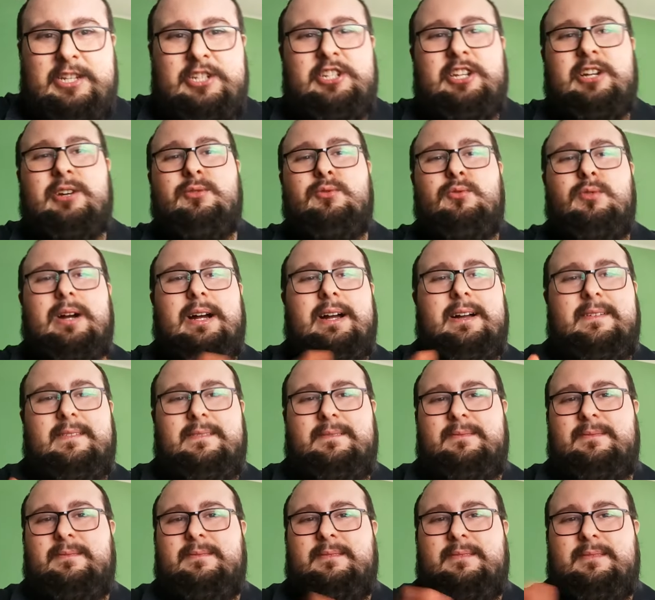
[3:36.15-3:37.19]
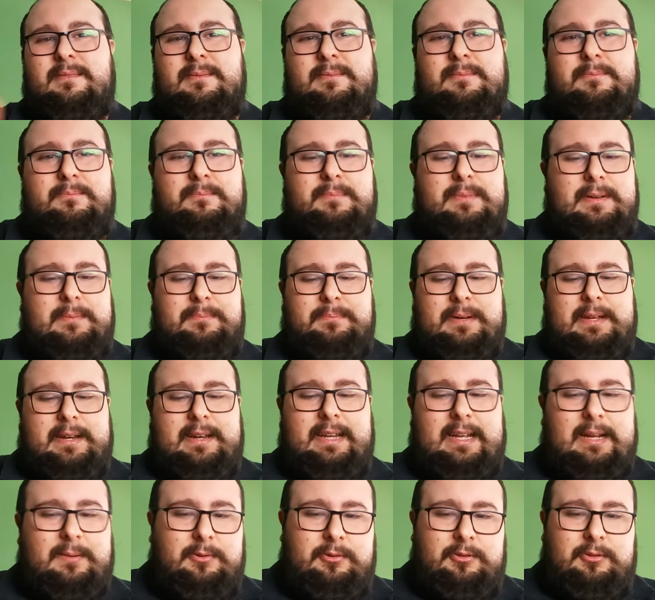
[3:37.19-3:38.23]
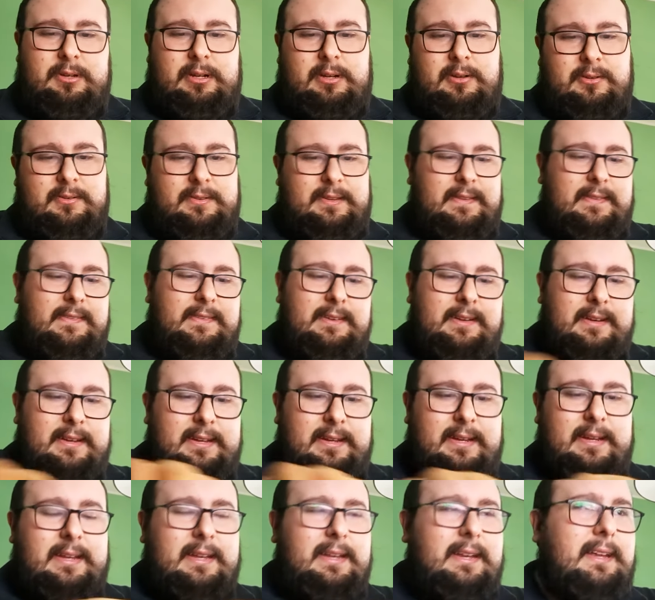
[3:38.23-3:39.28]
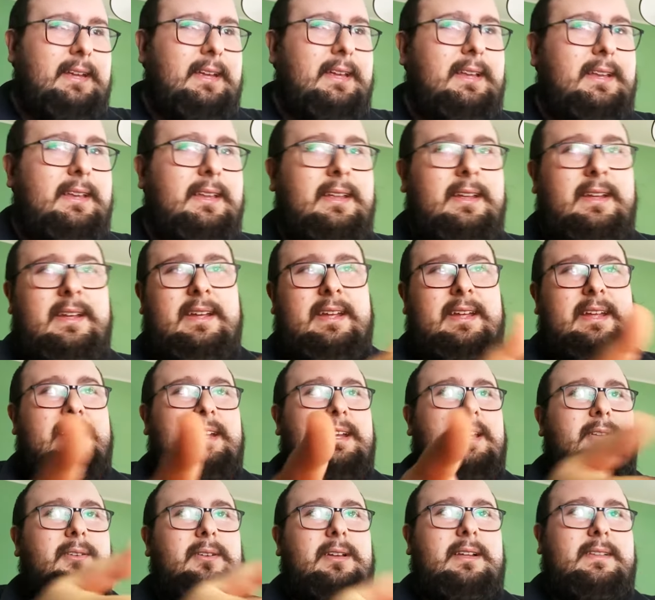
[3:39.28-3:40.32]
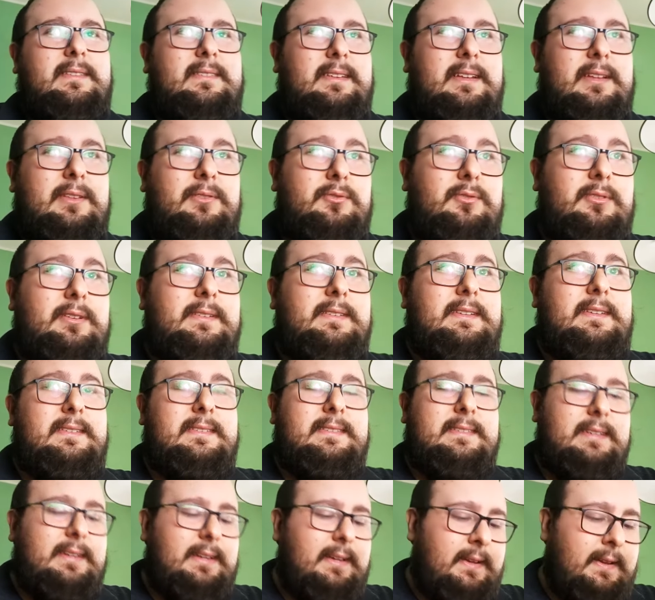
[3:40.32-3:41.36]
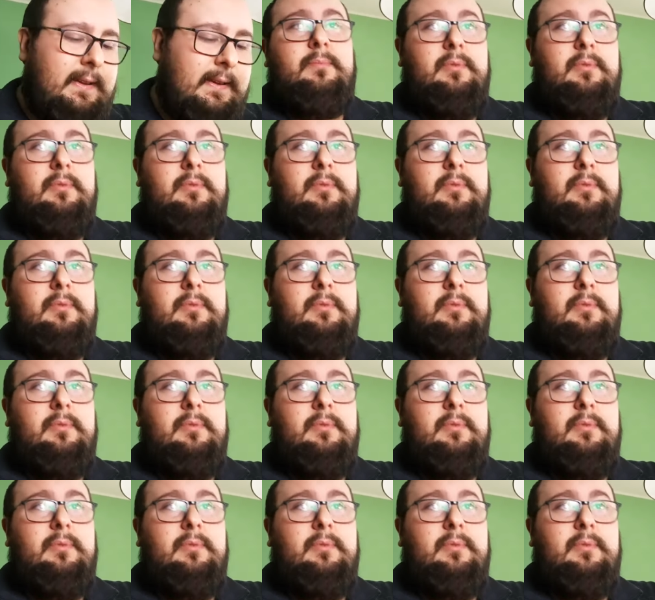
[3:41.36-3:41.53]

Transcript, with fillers: Già qua parliamo di una notizia che, che, che, che, non ha senso di esistere.